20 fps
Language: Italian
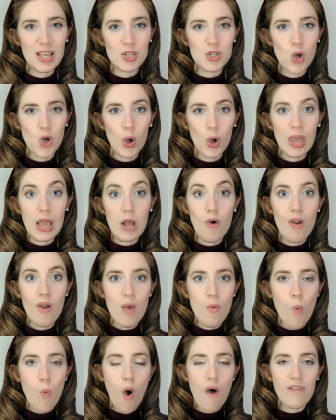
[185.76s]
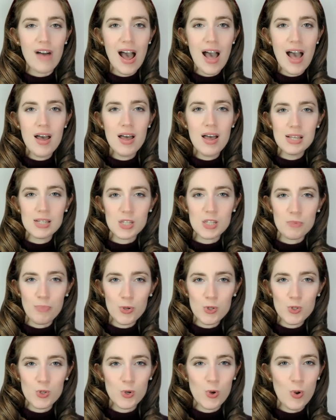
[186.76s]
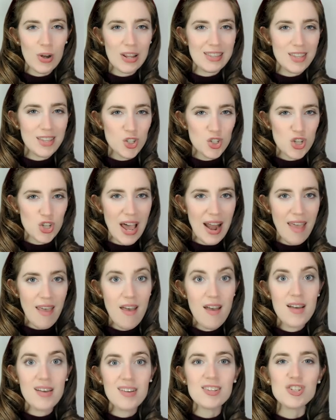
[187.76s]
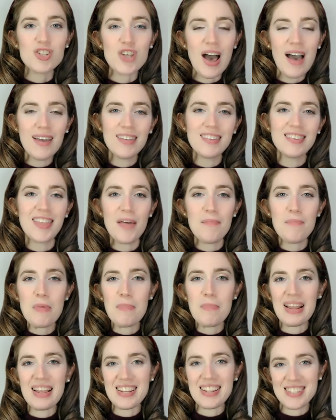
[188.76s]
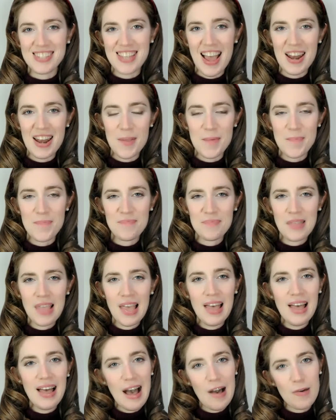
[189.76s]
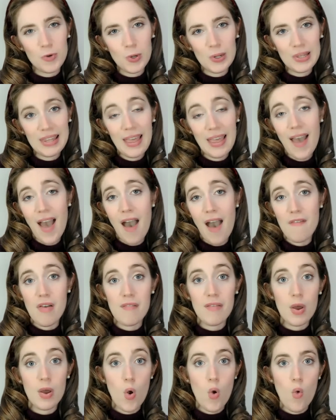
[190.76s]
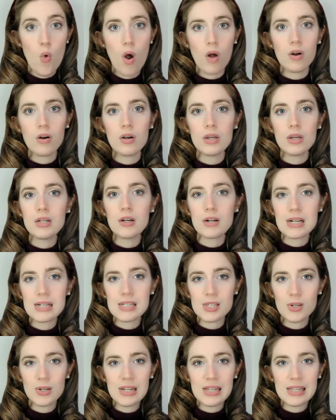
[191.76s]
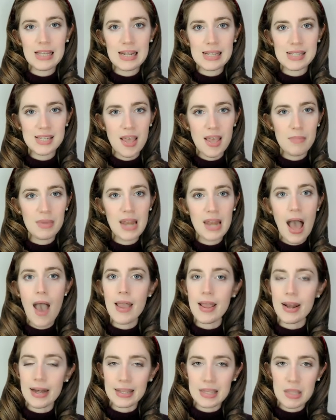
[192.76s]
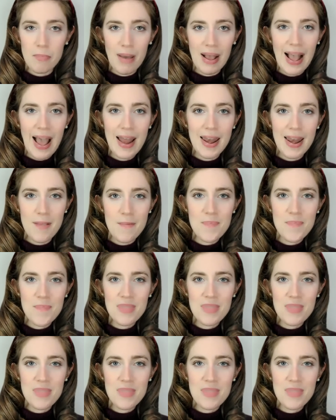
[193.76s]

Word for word: dei giochi con le uova si possono rintracciare già in tempi precristiani. A volte avevano luogo in occasione della semina in riti pagani.